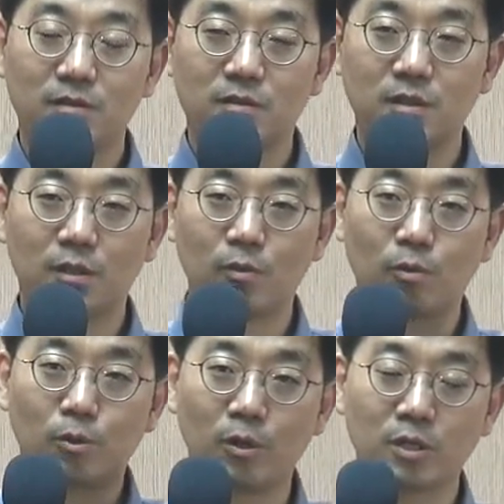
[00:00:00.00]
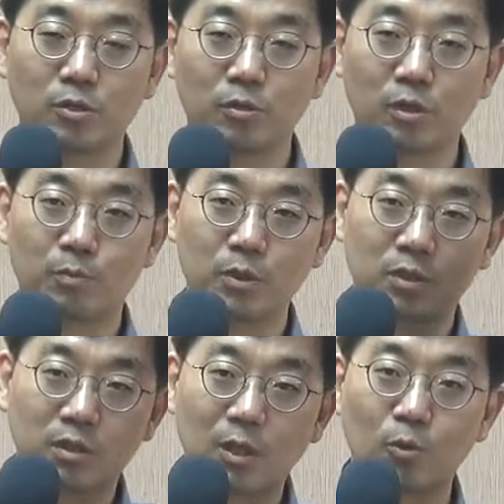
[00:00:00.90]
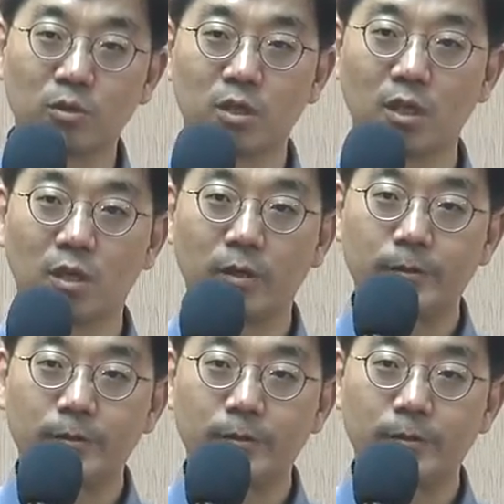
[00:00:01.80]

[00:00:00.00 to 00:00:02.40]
제가 월요일 날 저녁에 비 그렇게 오는데